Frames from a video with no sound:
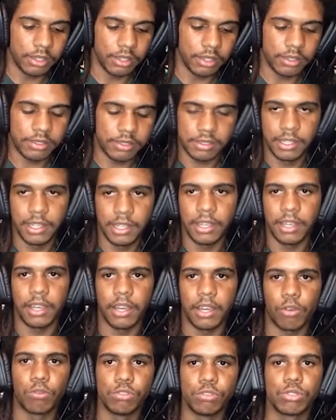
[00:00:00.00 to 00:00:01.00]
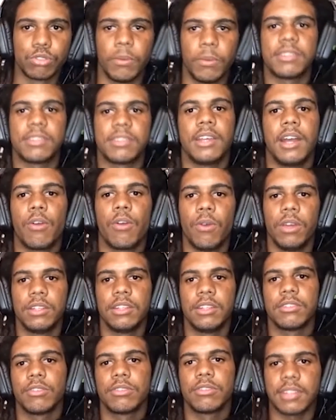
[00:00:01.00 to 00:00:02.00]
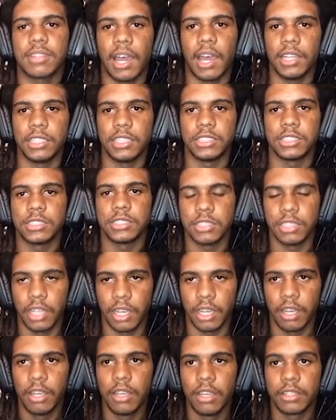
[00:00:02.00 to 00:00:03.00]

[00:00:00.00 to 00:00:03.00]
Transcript: C, costuma ser a corrida outside, né?